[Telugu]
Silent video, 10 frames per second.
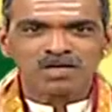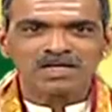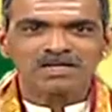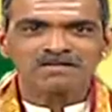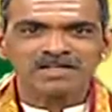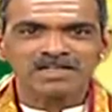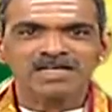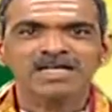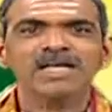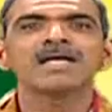ఇంటికి
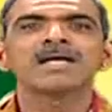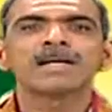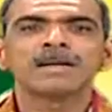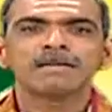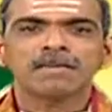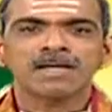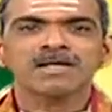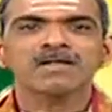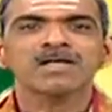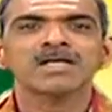వెడితేనే
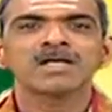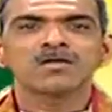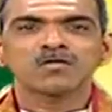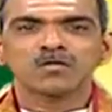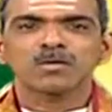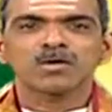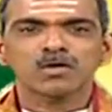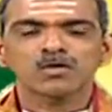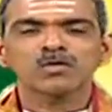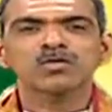మనకి శుభం
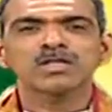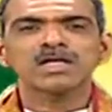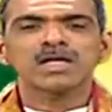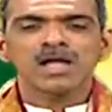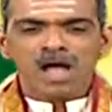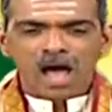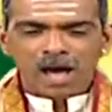కలుగుతుంది ఆ